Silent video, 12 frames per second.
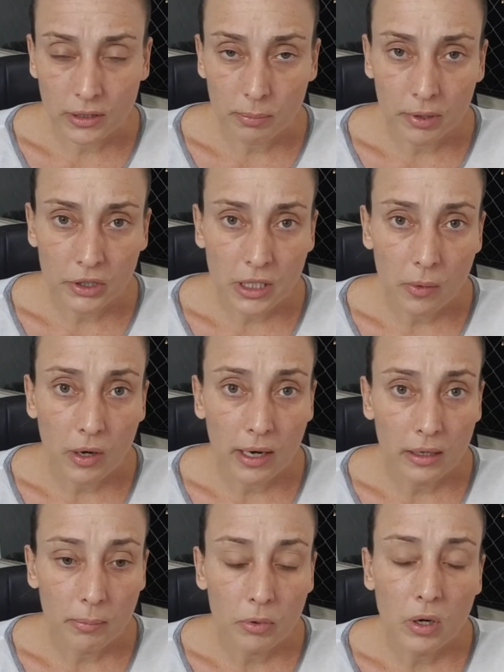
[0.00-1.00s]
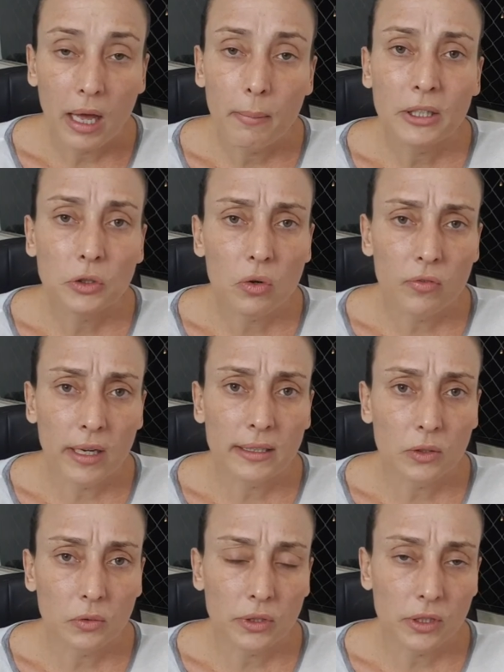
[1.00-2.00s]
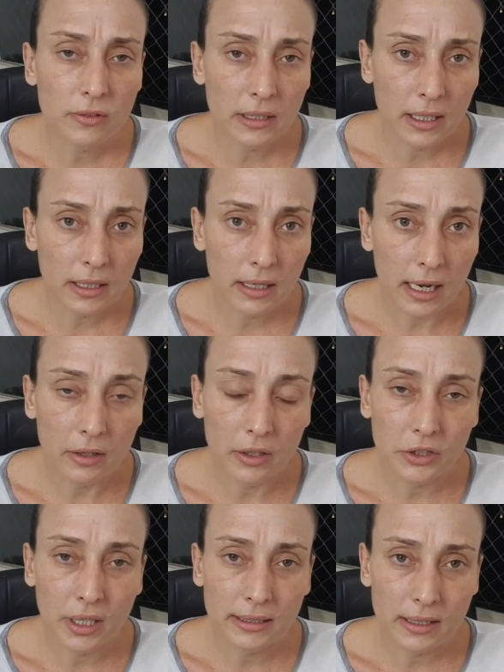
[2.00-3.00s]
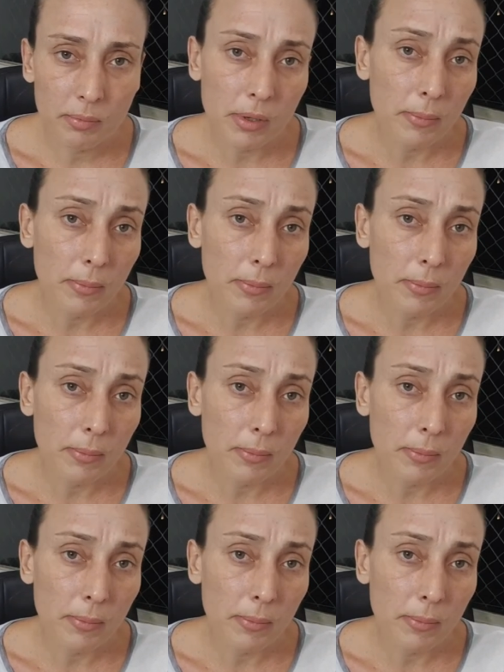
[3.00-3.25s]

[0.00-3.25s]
você pode dar uma olhada por lá, mas converse com seu veterinário. Acho que é sempre